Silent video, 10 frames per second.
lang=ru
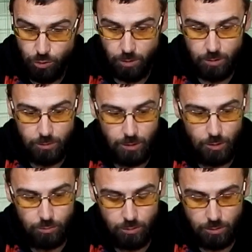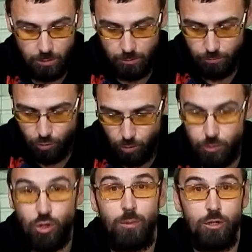что? Э,
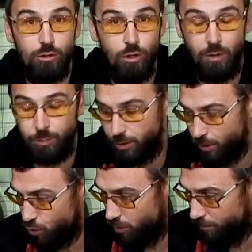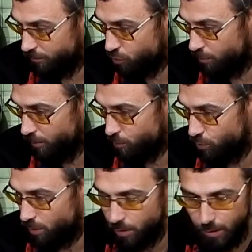что пришло вообще и чё, в чем
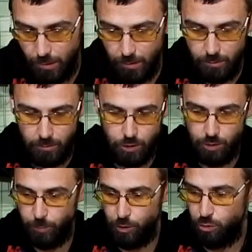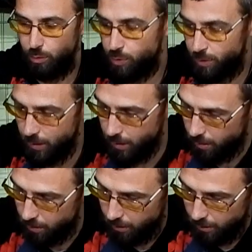обзор? Значит, пришел
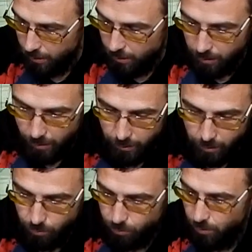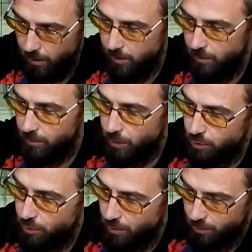усилитель 1, 1 на
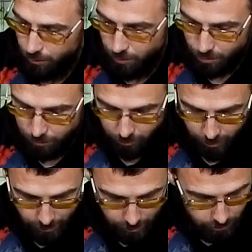4000 В